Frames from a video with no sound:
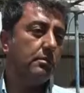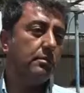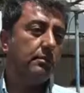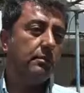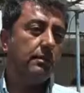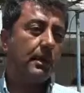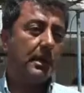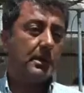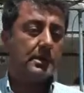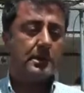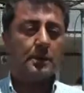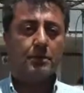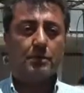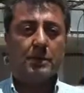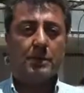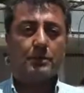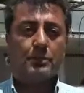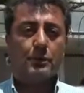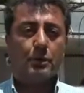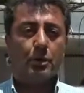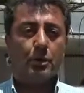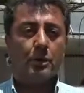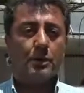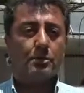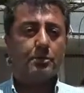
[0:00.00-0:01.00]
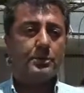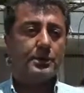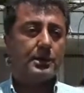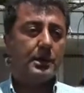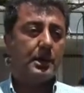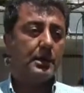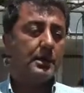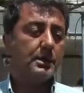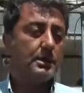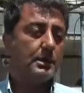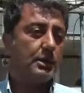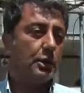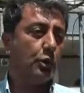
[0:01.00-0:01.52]
Fazla bilimsel olarak bir
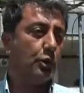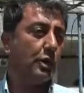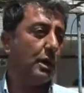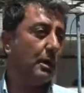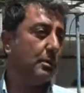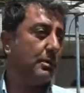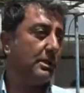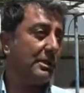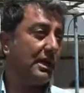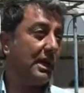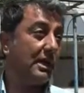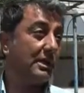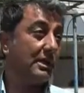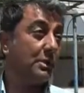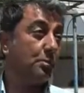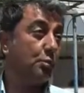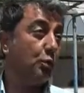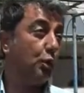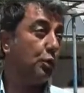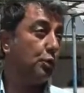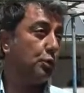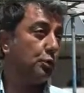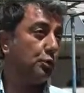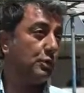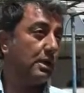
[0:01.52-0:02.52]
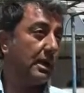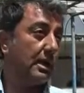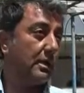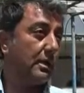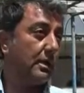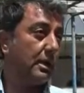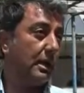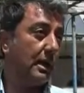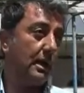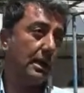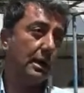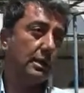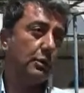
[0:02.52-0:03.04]
şey, şey, yok ama sadece bor yüksek
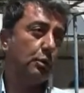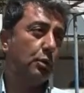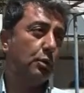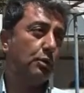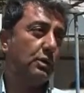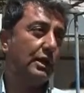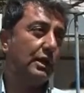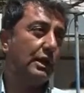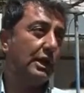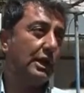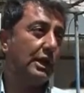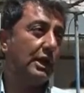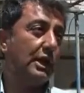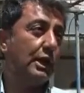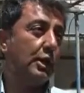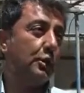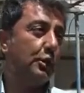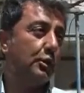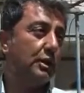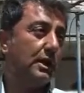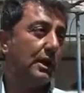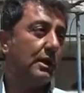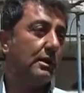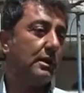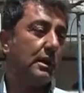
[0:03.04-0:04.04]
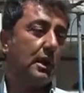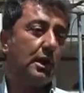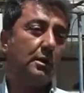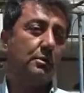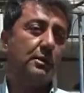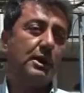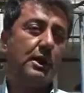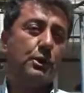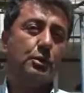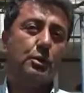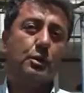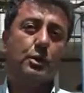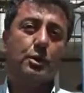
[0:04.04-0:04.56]
herhalde. Ondan iyi geliyor diye tahmin
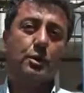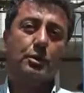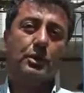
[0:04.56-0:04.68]
ediyorlar